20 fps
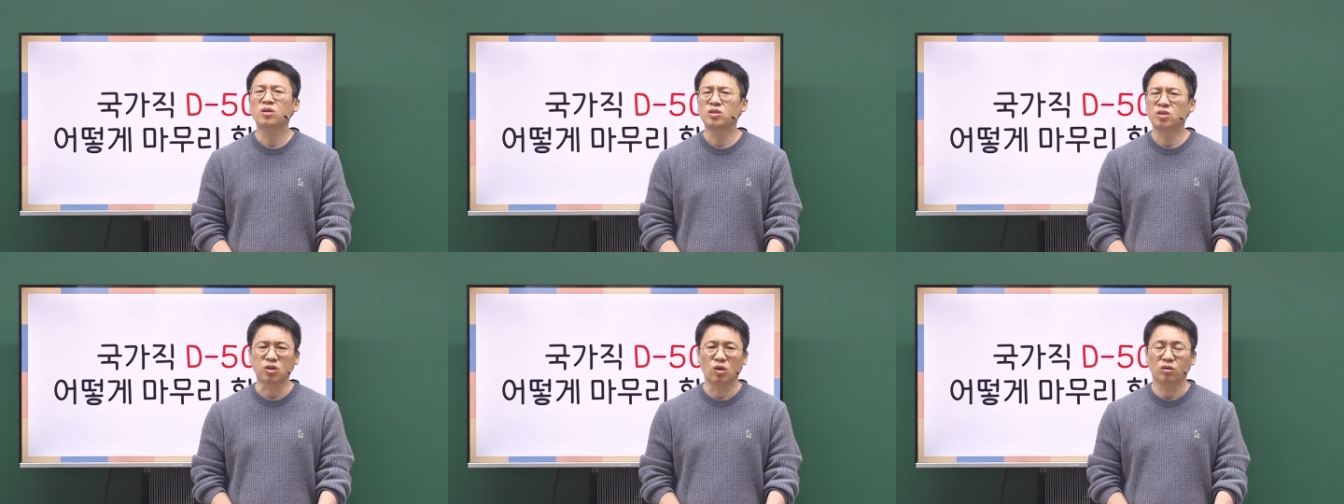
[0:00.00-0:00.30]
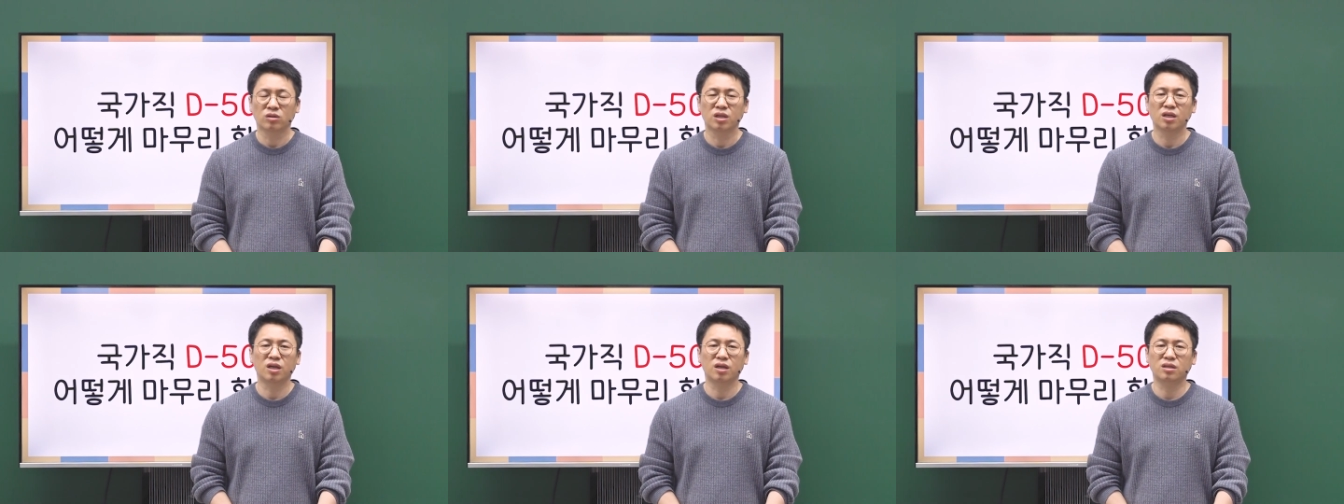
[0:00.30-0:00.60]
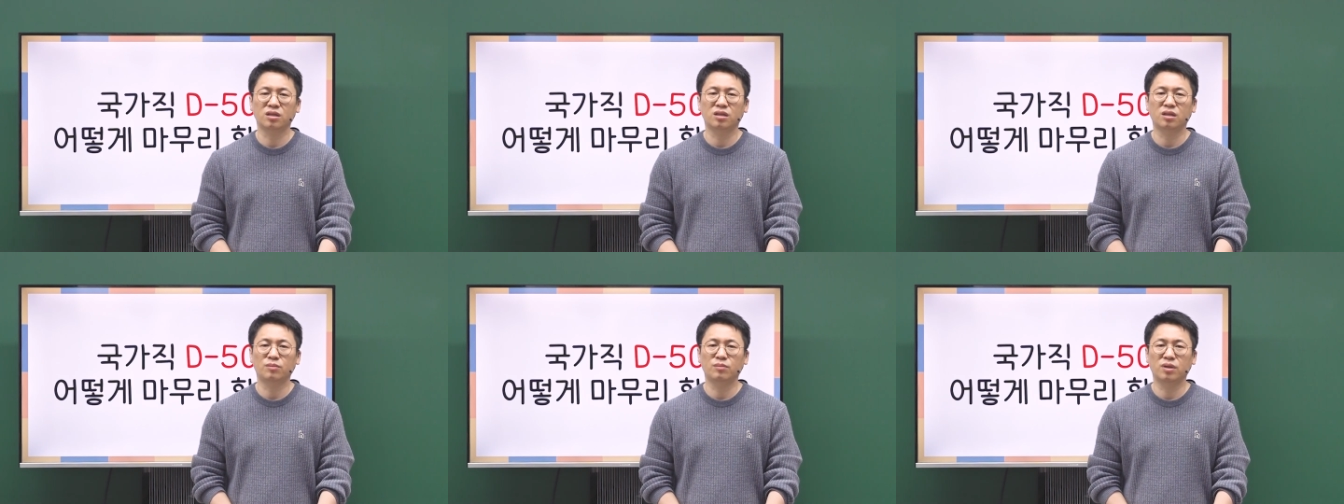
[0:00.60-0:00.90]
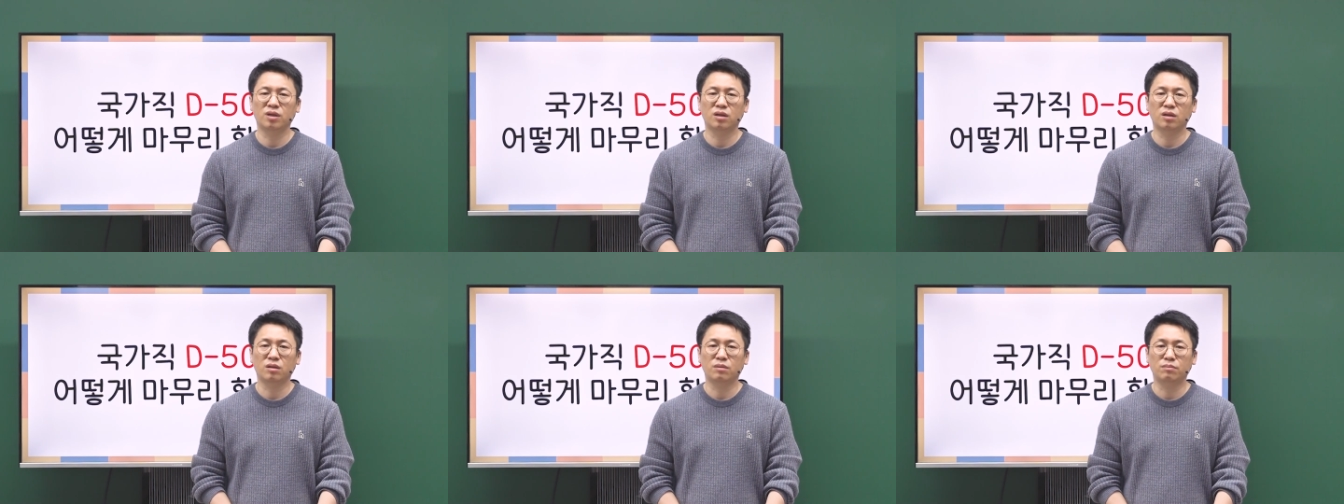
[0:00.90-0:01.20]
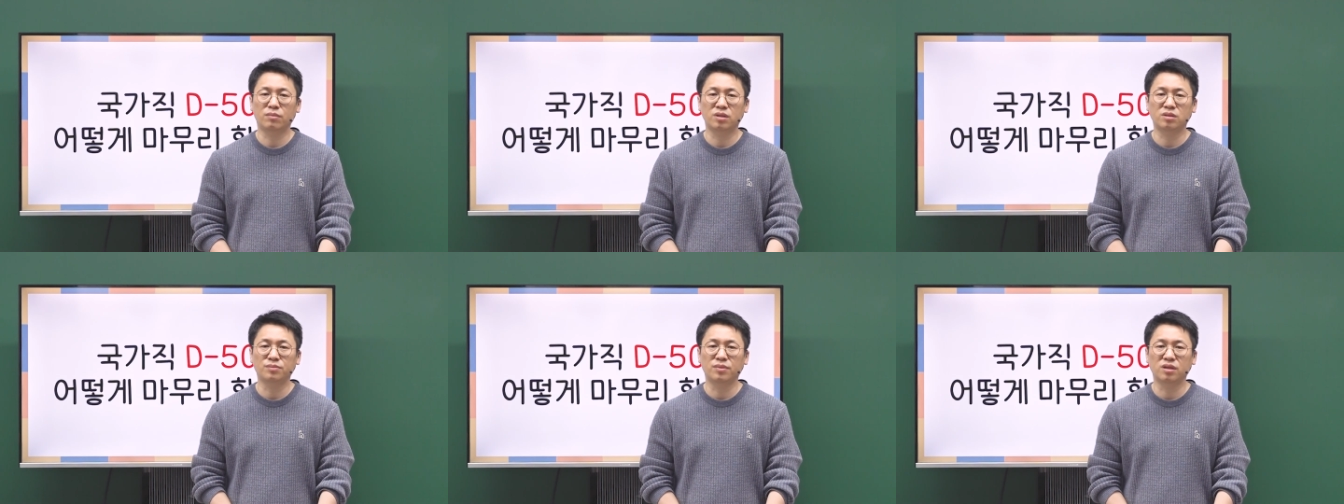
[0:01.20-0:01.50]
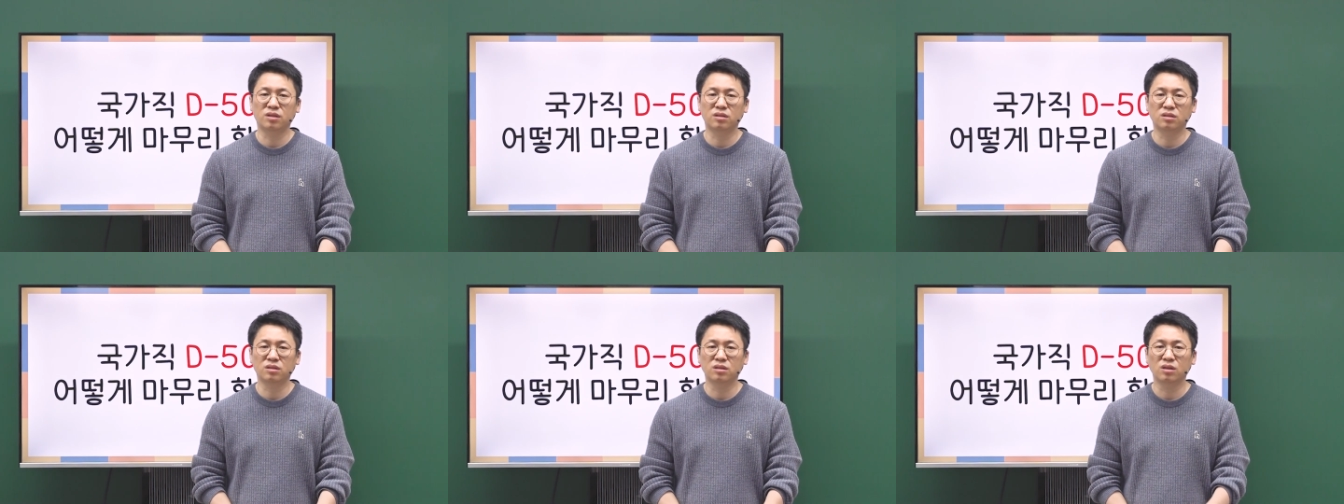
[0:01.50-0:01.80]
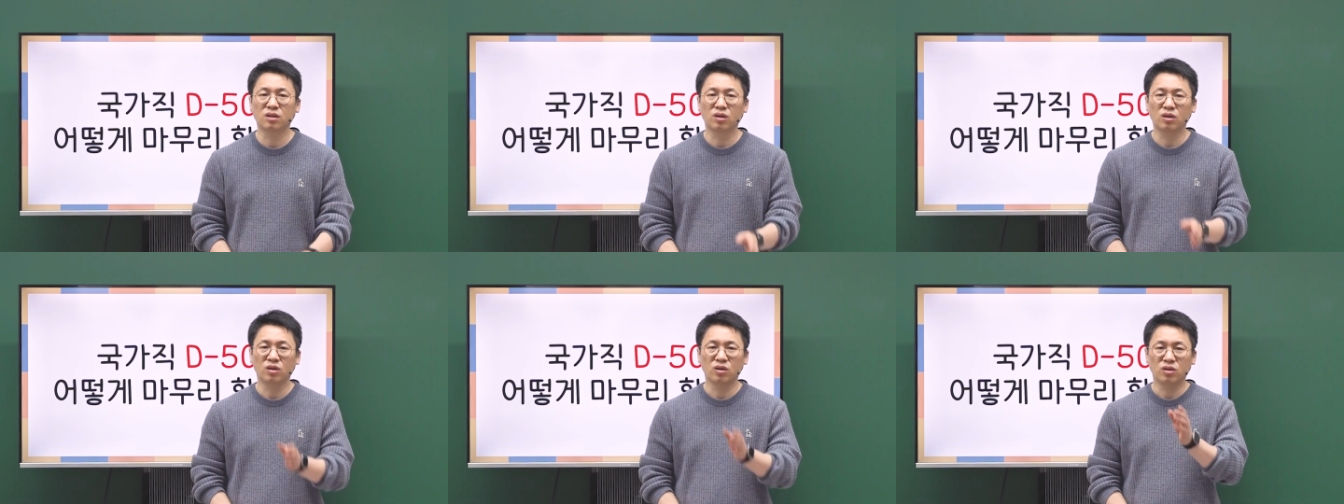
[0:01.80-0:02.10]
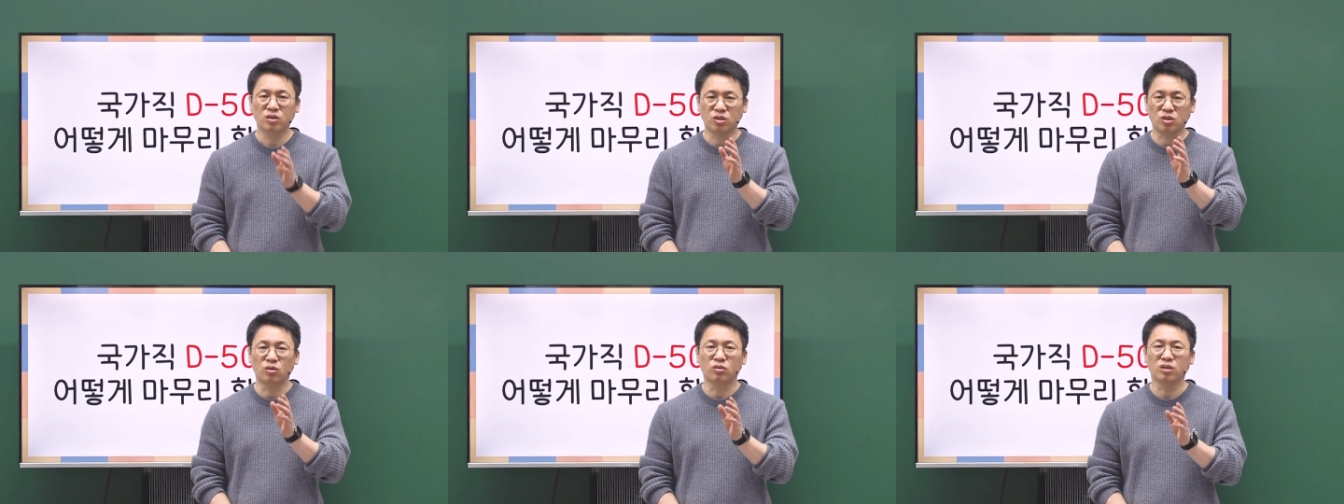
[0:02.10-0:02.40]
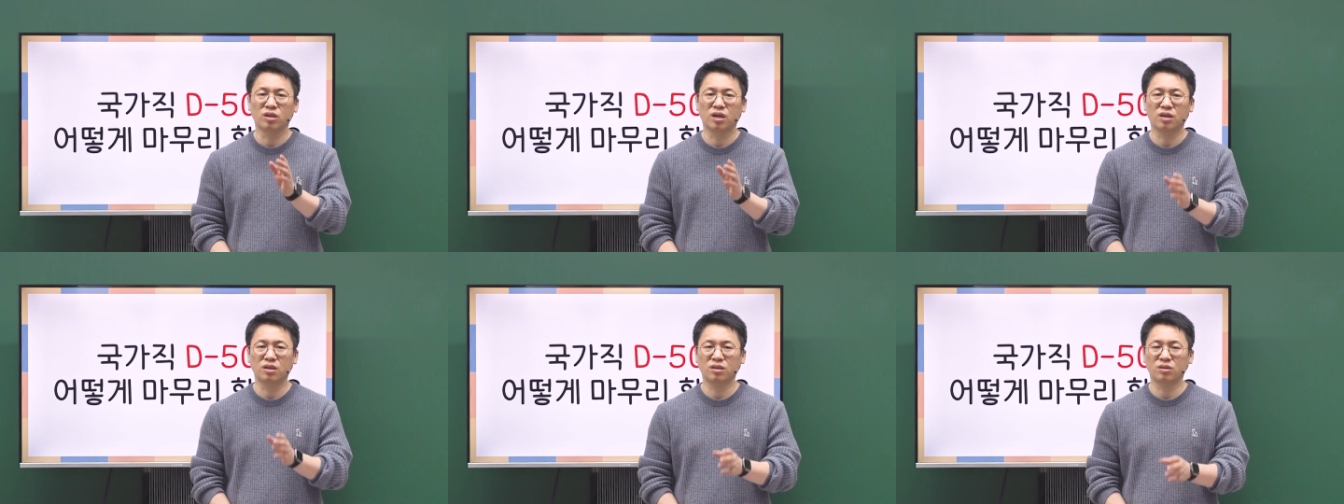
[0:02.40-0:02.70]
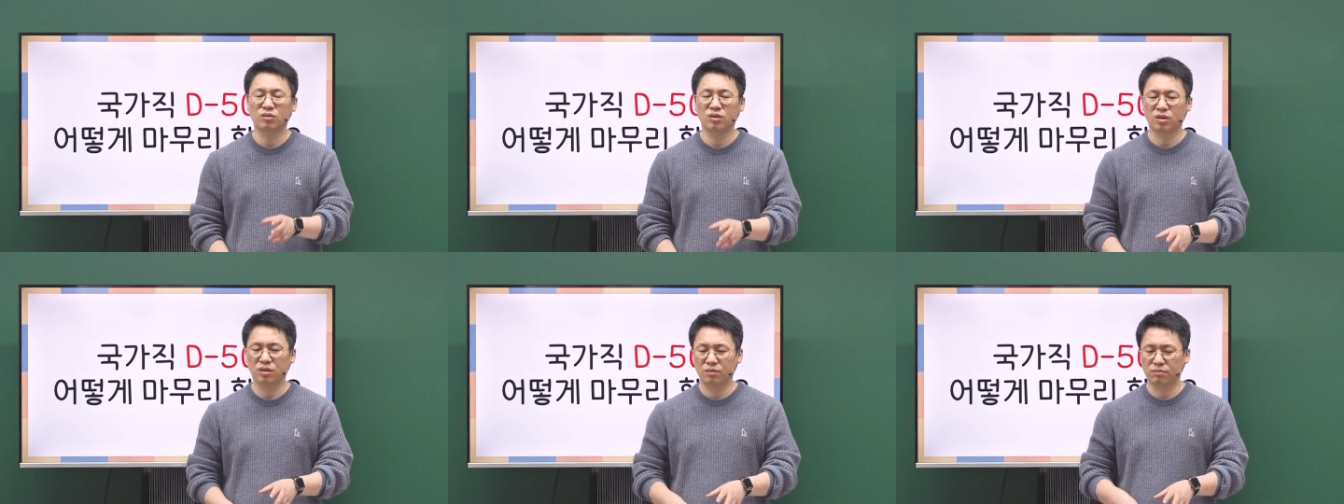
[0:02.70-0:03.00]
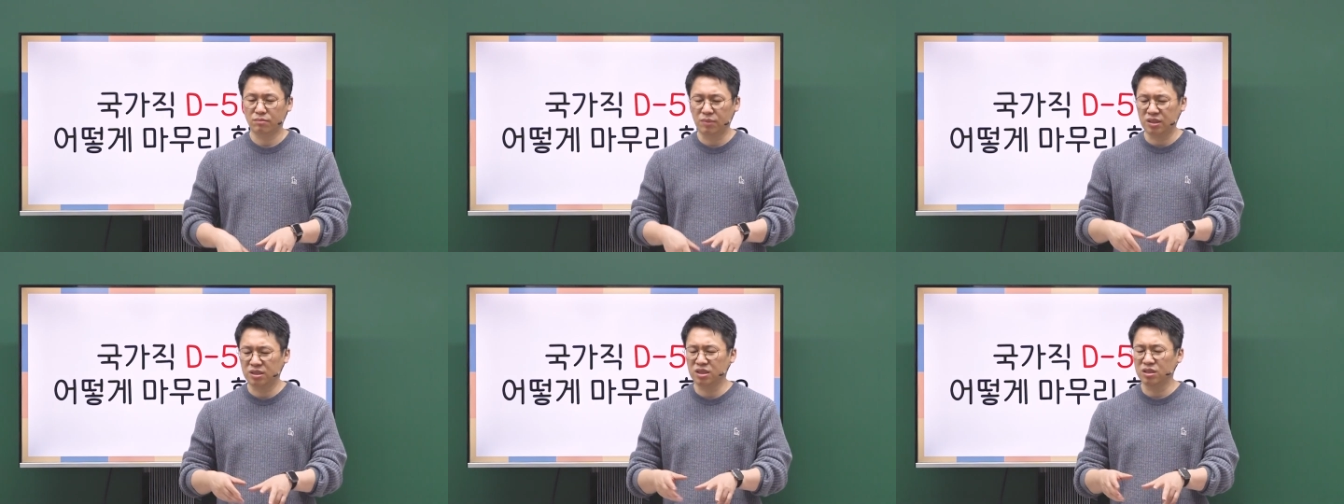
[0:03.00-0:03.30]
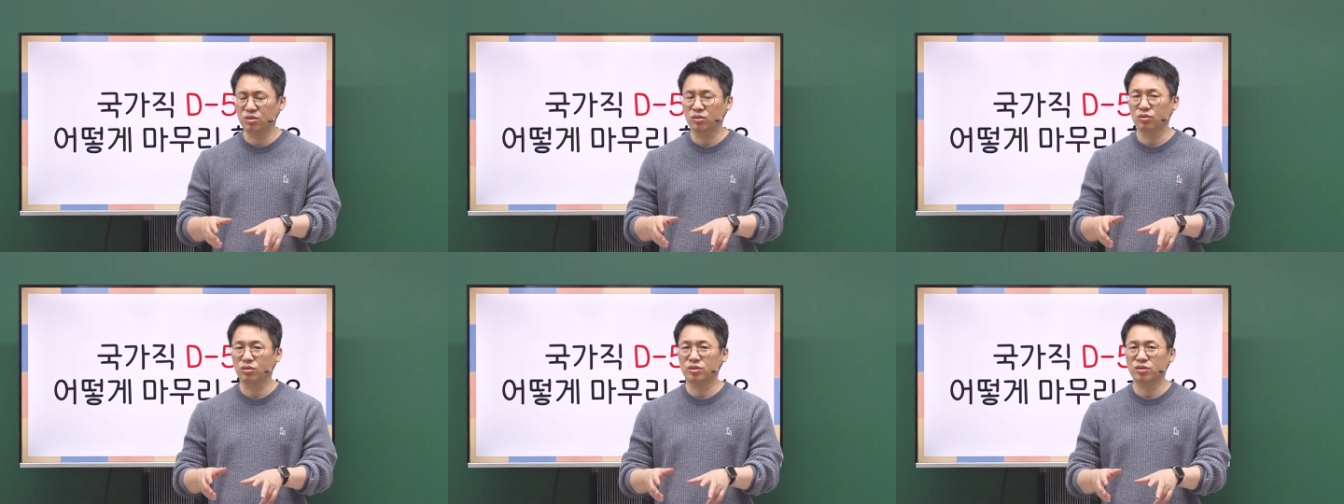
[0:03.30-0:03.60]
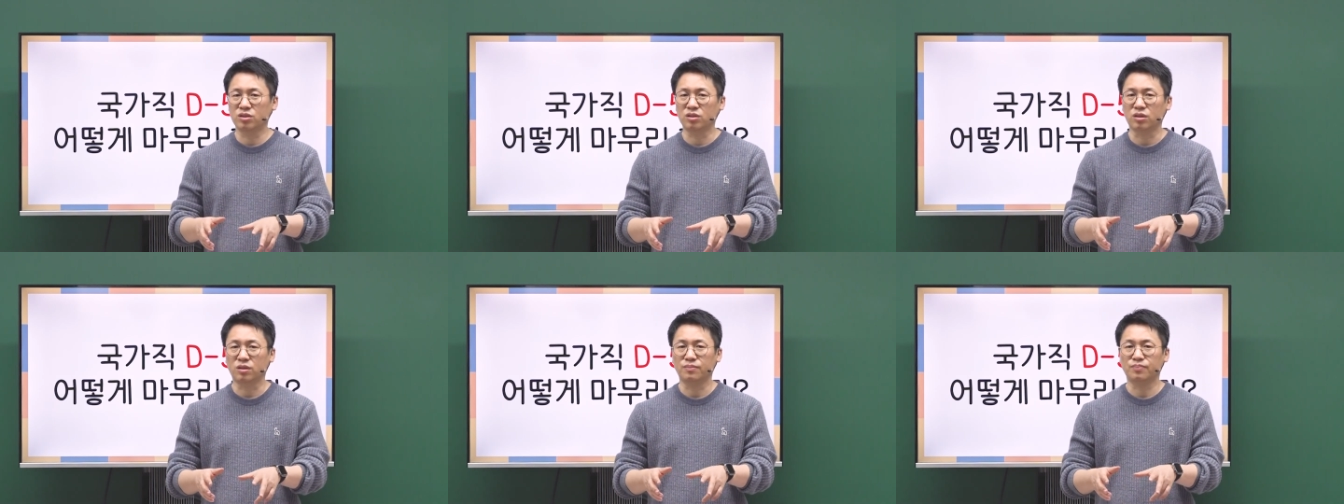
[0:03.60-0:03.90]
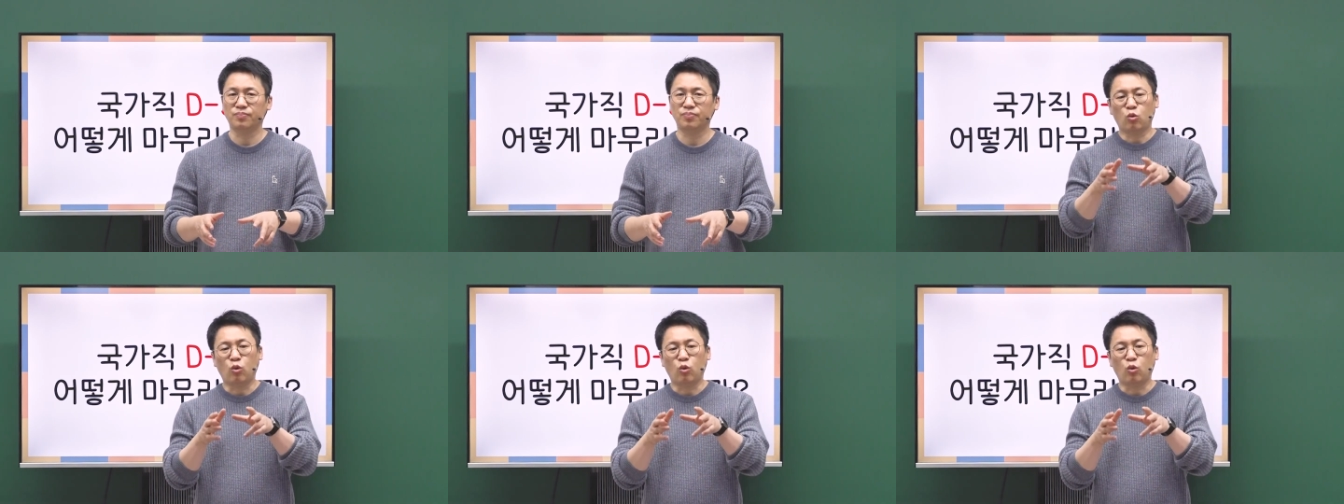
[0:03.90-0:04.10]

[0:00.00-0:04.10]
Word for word: 정리가 안 된단 말이에요. 마지막은 정리하는 거예요. 마치 이런 거죠.